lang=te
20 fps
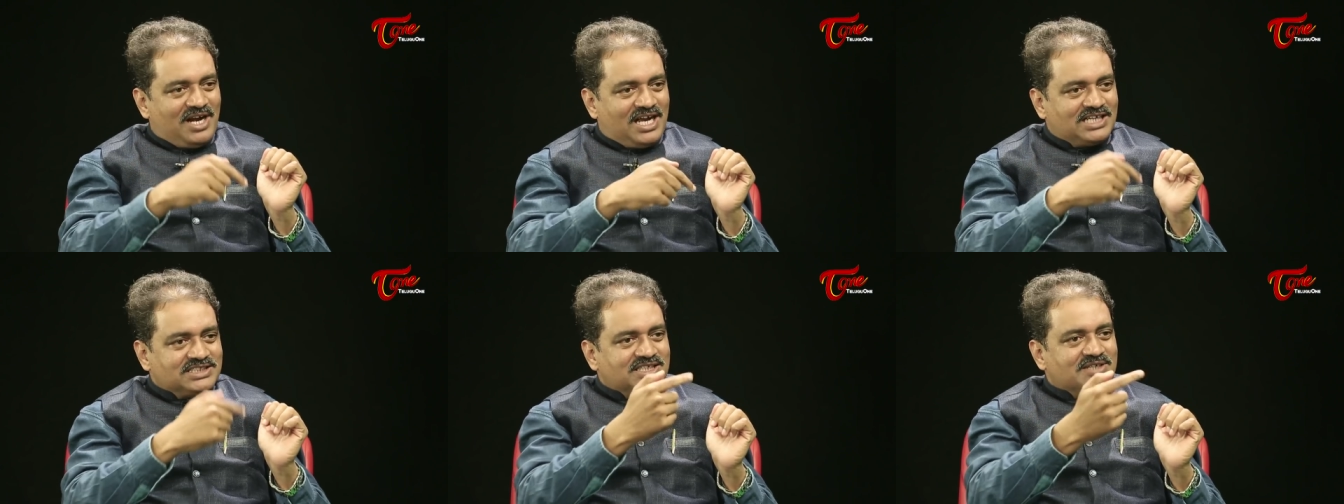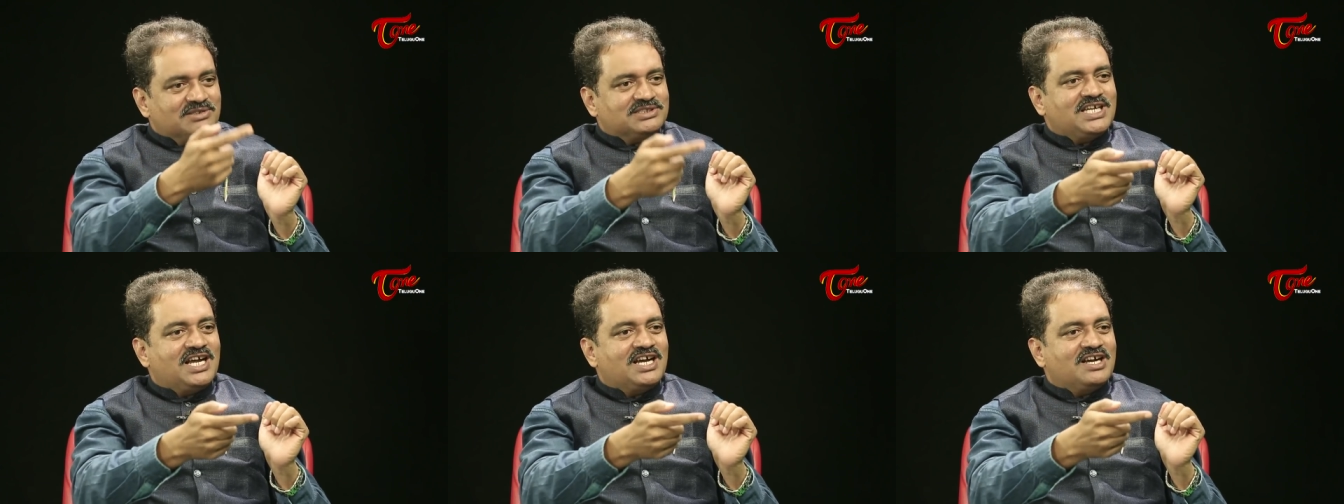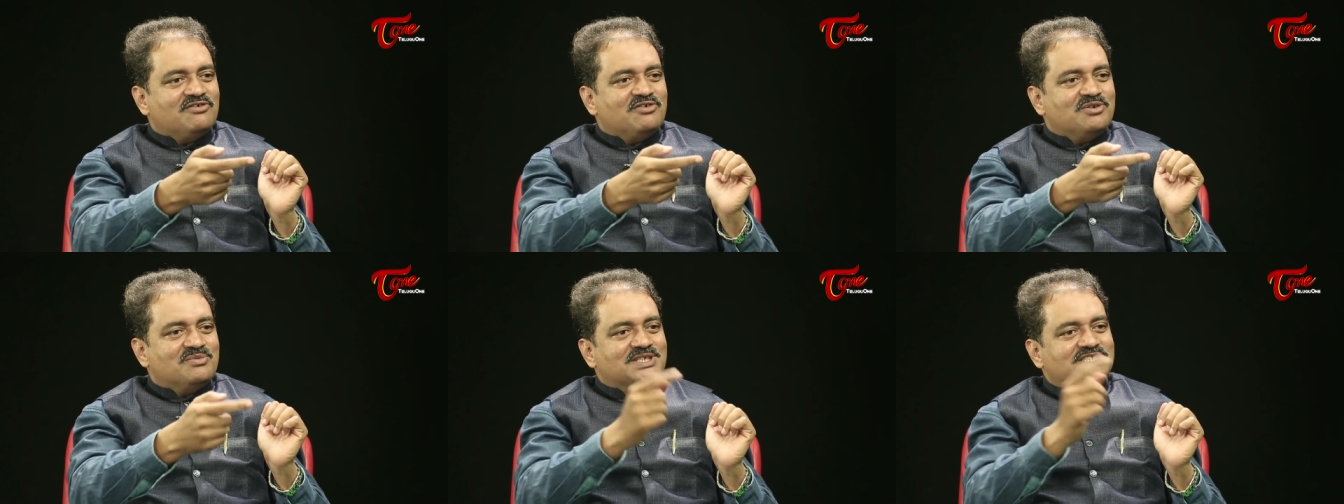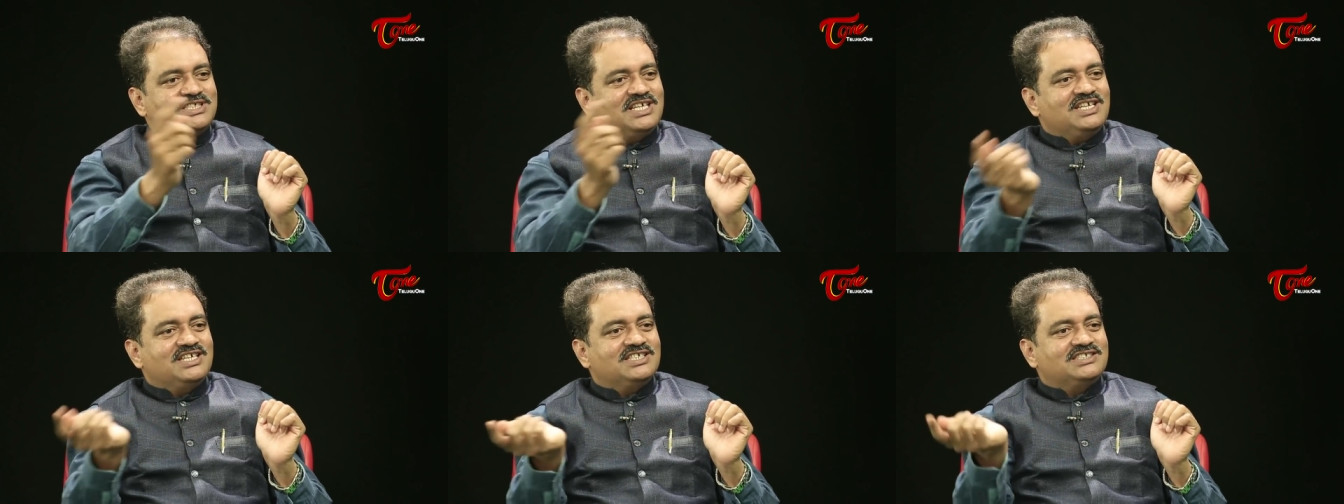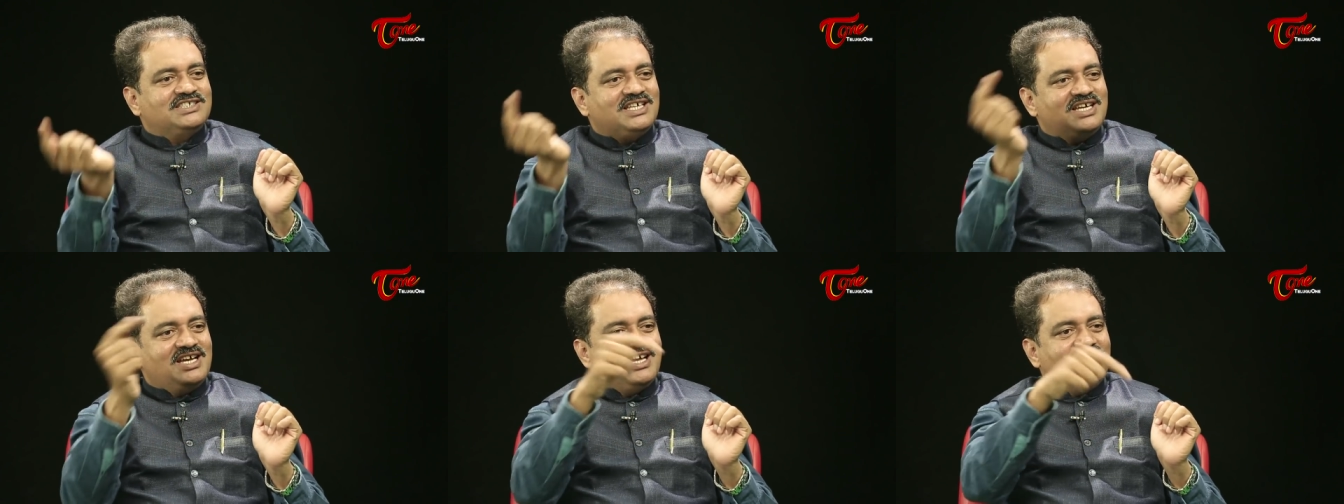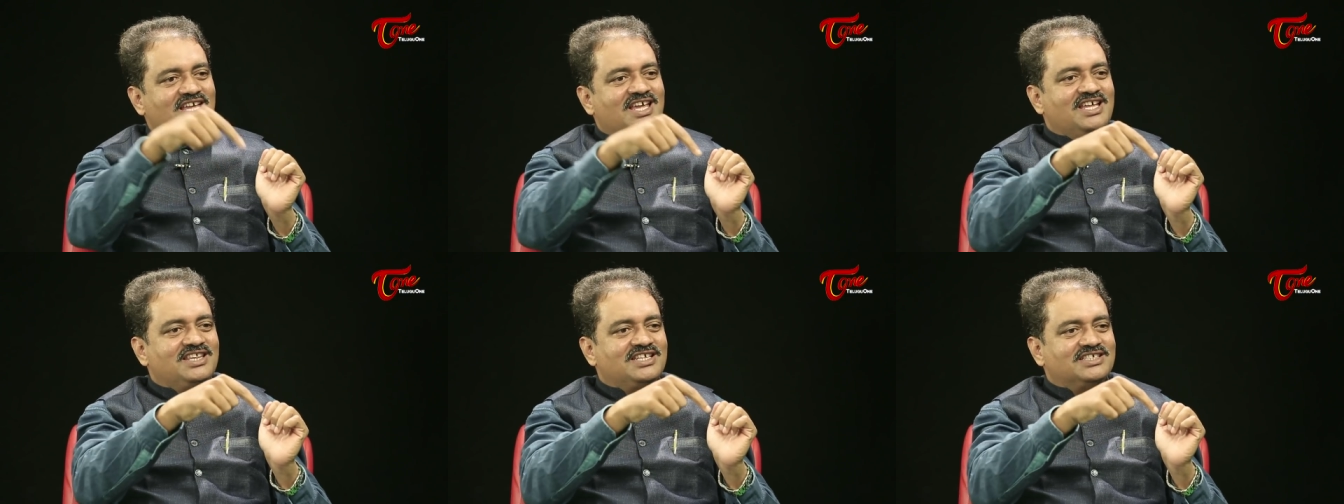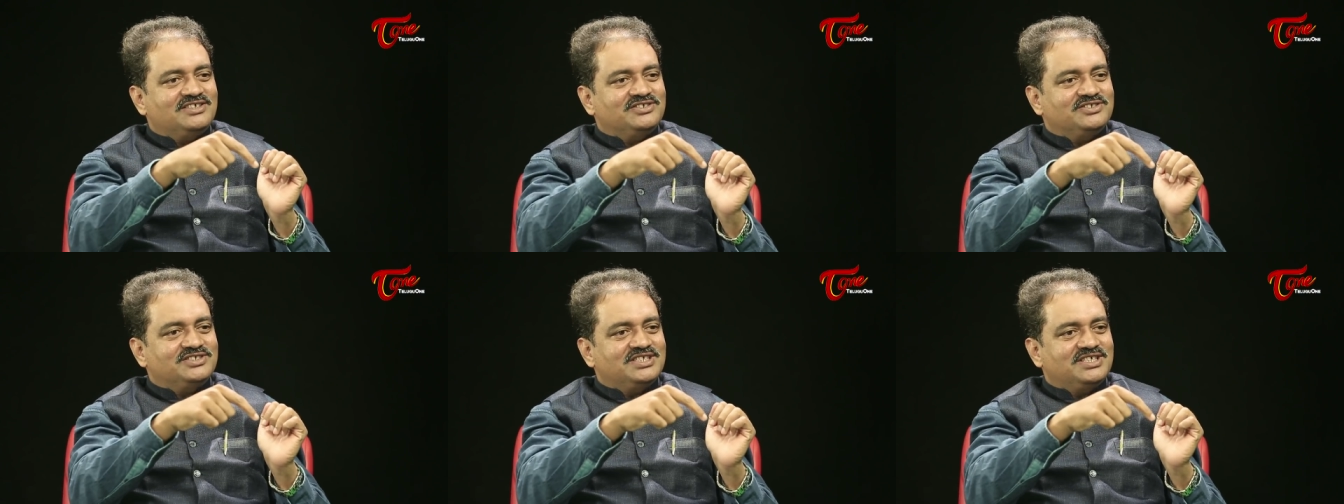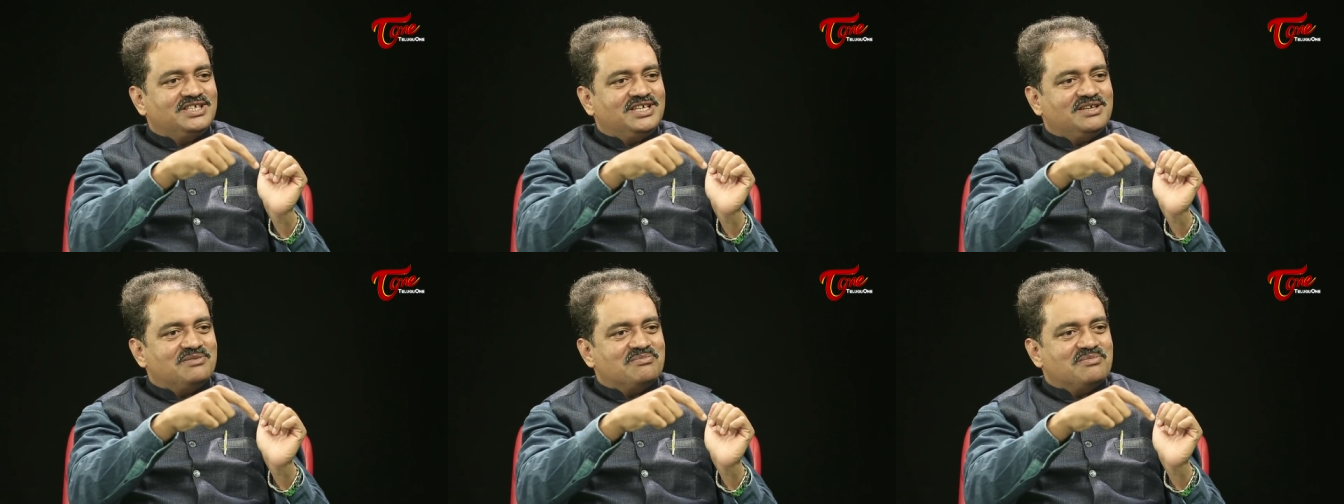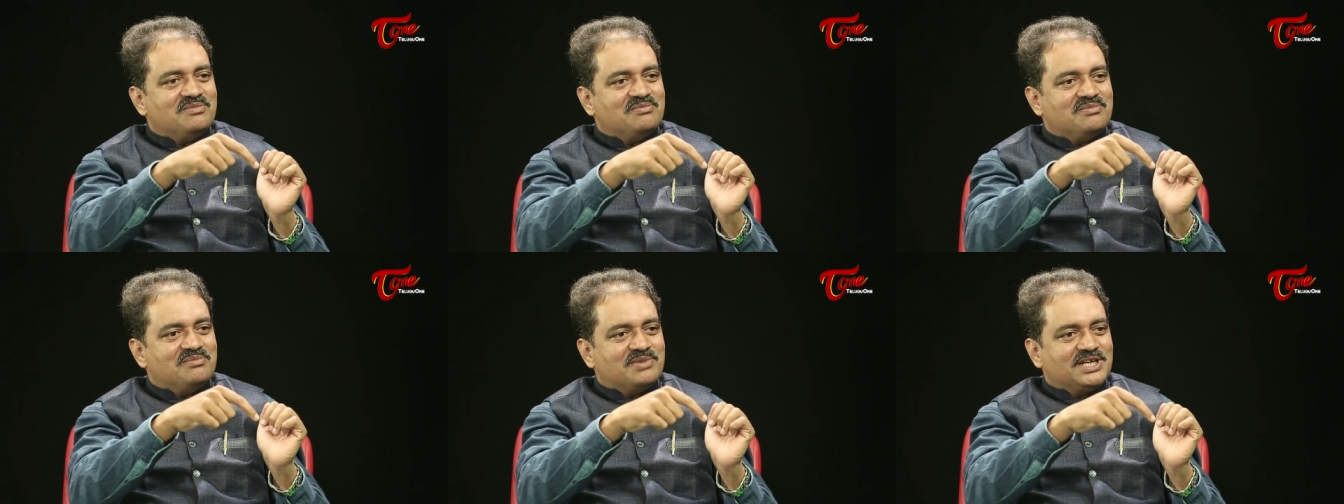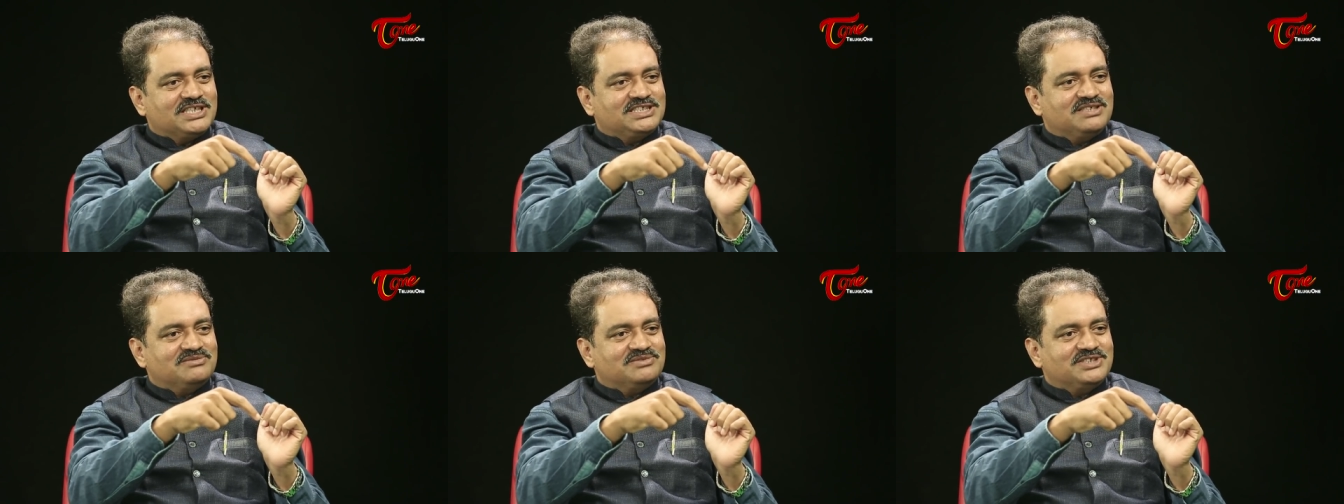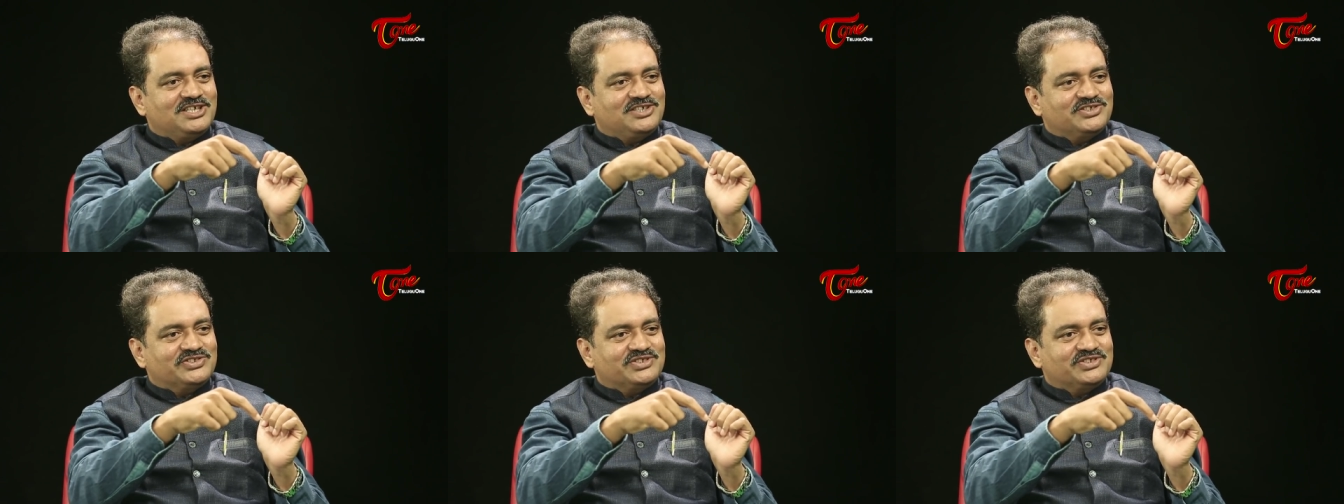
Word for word: రాష్ట్ర శాఖ విమర్శలు చేస్తే కేంద్రం నుంచి ప్రశంసలు